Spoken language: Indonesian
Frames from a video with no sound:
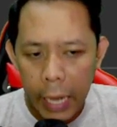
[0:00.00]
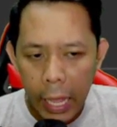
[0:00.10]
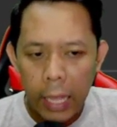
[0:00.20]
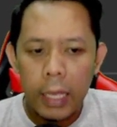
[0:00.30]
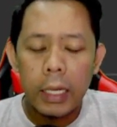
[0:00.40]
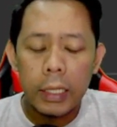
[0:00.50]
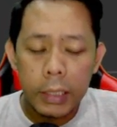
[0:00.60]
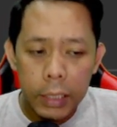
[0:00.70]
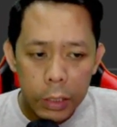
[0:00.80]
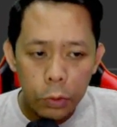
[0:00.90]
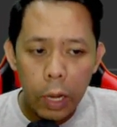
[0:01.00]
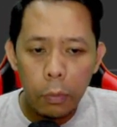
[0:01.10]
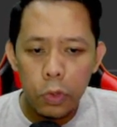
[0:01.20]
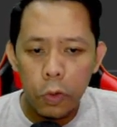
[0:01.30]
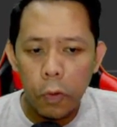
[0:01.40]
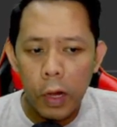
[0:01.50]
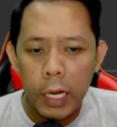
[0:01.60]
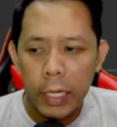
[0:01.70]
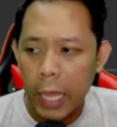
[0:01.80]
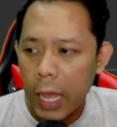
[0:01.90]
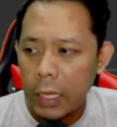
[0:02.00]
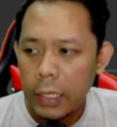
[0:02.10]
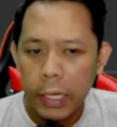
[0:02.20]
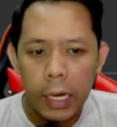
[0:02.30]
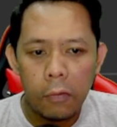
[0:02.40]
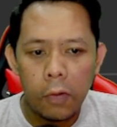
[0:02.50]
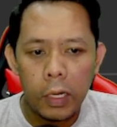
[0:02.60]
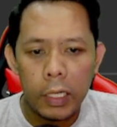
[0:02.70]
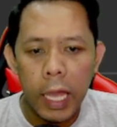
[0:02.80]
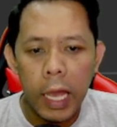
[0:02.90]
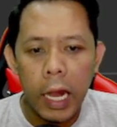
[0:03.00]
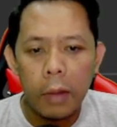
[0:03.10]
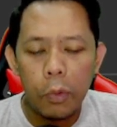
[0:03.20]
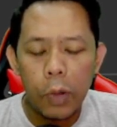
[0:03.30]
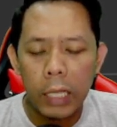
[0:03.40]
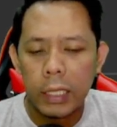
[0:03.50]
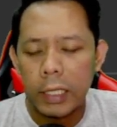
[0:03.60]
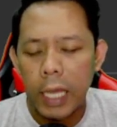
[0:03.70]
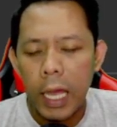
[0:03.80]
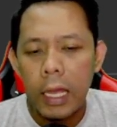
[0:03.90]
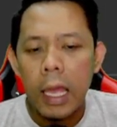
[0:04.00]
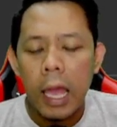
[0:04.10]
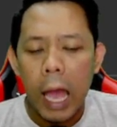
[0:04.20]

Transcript: Nah, di sini sudah muncul foldernya. Ini adalah foldernya. Kalian buka saja.